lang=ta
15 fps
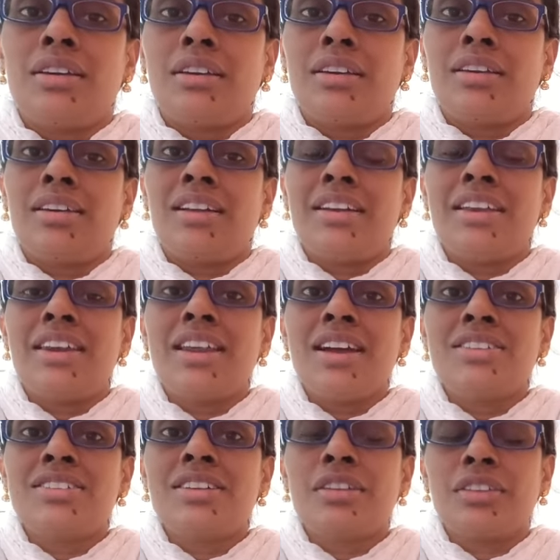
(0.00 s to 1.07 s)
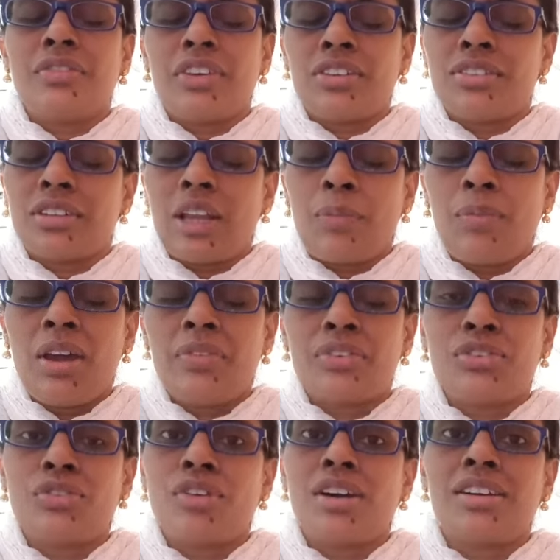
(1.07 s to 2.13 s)
இருக்கிறா என்னாச்சு சார் ஃபஸ்ட் டம்ளர்
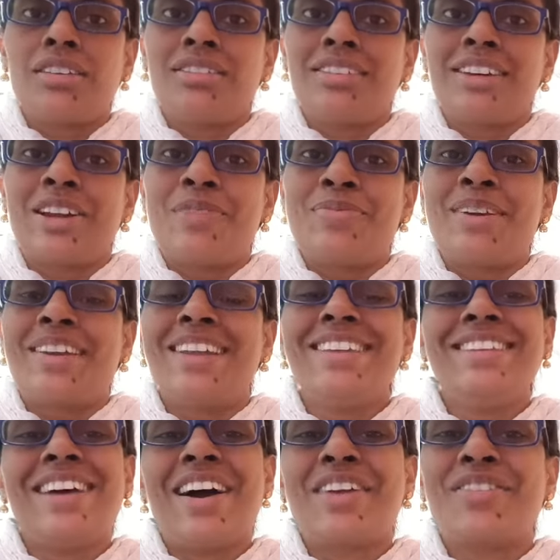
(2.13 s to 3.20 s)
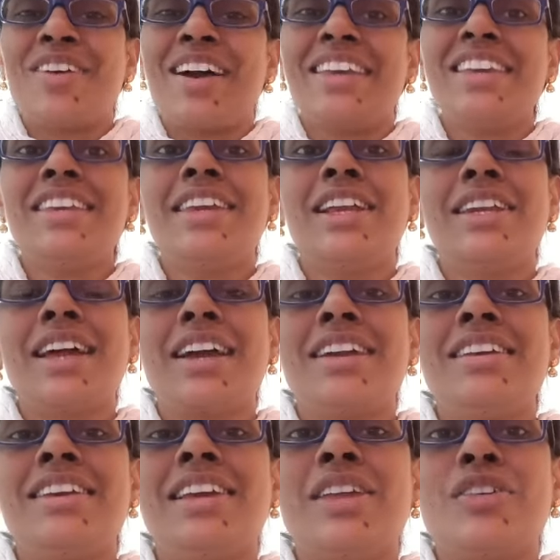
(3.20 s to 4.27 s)
ஃபஸ்ட்டு வாங்குங்க சார் அப்படின்னா சார் வாங்கி கீழே
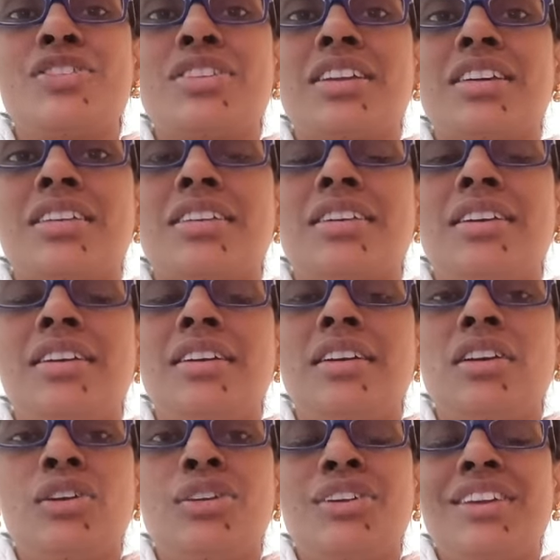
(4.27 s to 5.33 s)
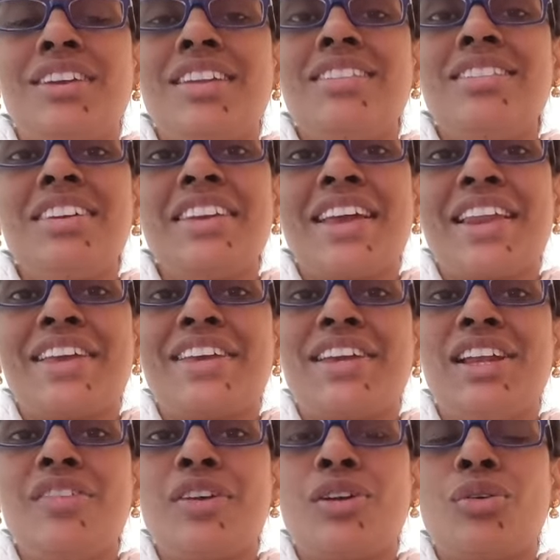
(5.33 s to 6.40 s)
டக்குன்னு கீழே வச்சிடுறாரு என்ன சார் என்னை
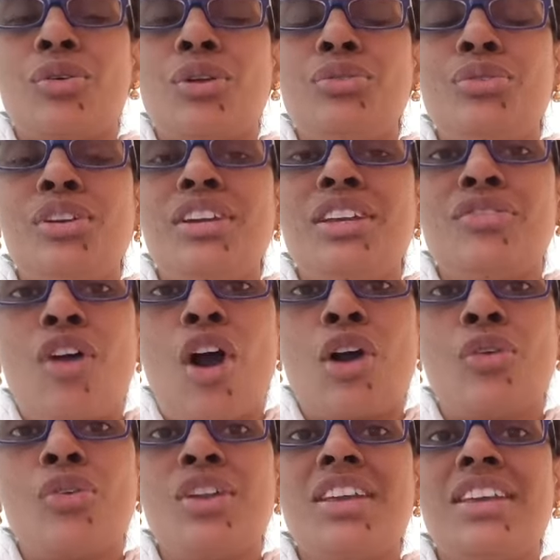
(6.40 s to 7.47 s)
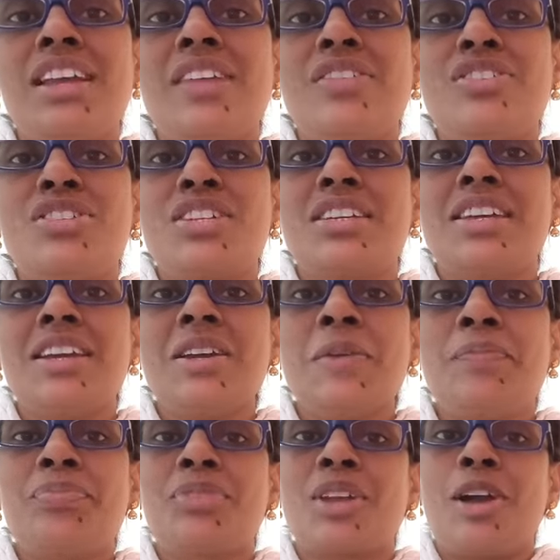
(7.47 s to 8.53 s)
கீழே வைக்கக்கூடாதுன்னு சொல்லிட்டு நீங்கள் வாங்கணுன்னே கீழே வச்சிட்டீங்க
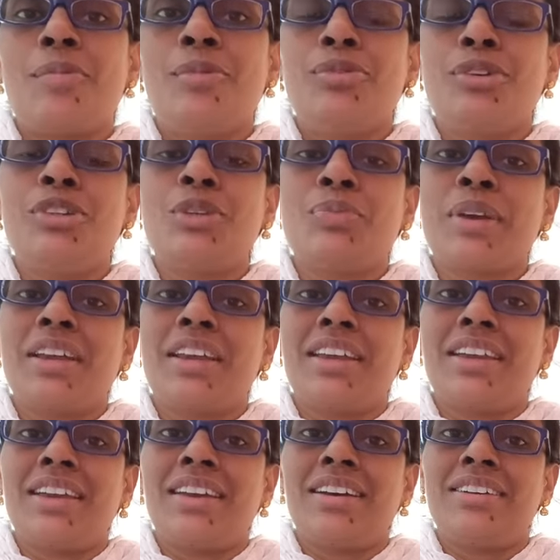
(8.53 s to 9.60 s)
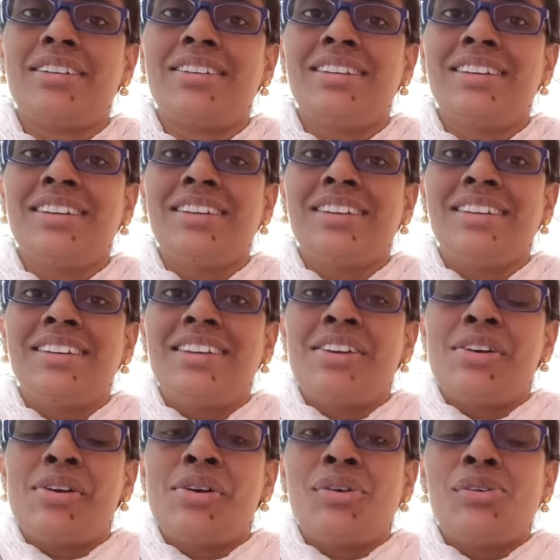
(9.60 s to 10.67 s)
அப்படின்னு சொல்லி இந்த பையன் கேட்குறான்
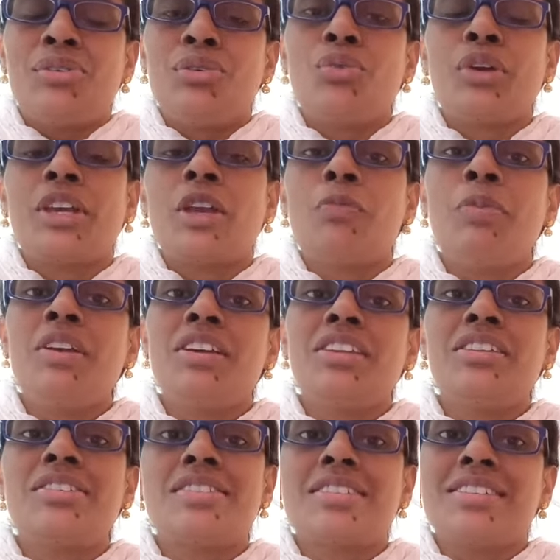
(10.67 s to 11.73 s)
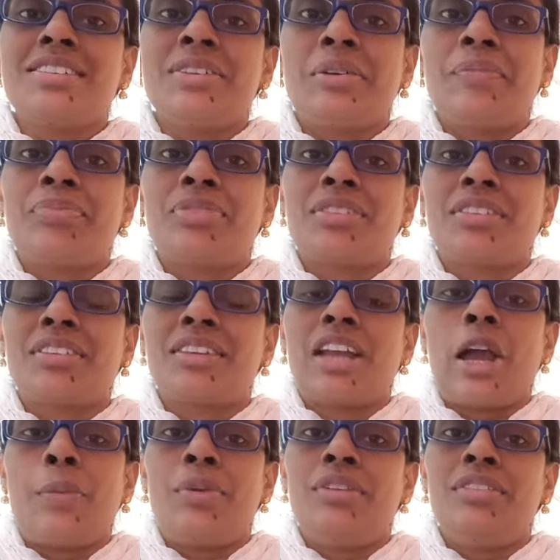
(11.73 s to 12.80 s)
ஸோ உனக்கு எப்படி இருந்துச்சு
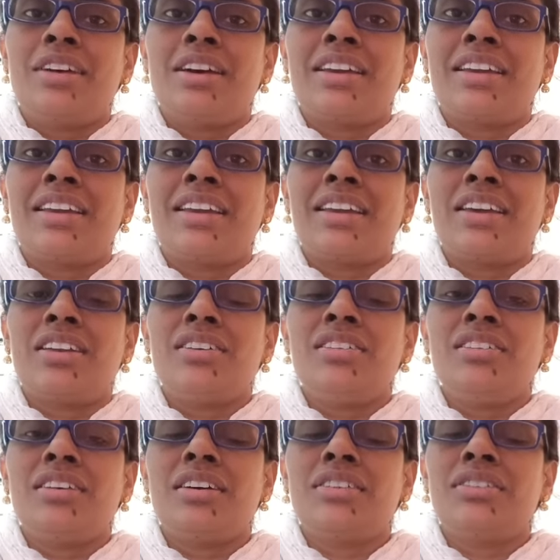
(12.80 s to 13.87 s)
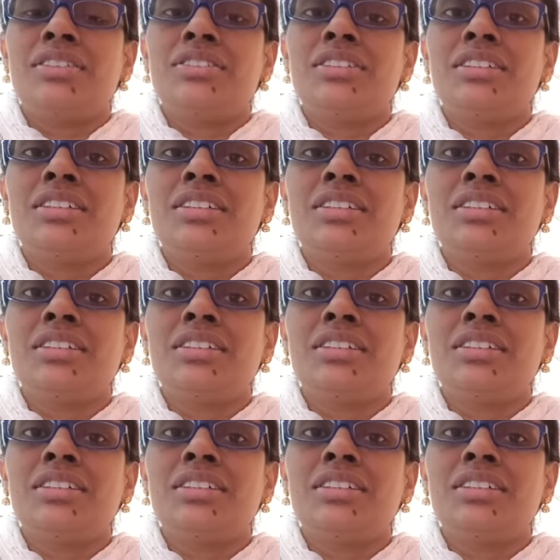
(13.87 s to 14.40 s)
அப்படின்னு சார் கேட்குறாரு சார் வந்து